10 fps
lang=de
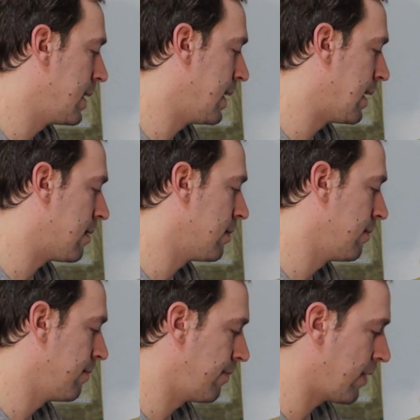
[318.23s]
Ja,
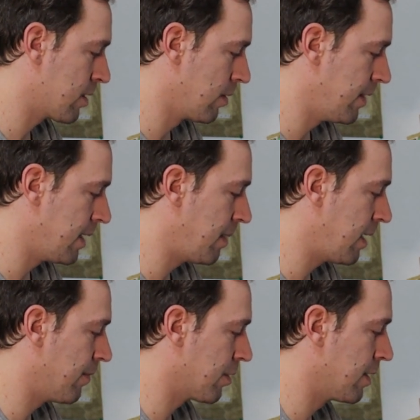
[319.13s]
was können wir da
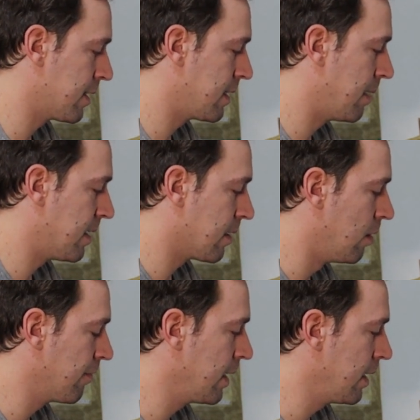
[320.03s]
machen? Wir können jetzt hier einmal
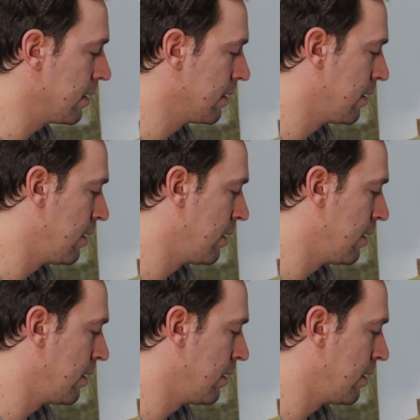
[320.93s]
drauf gehen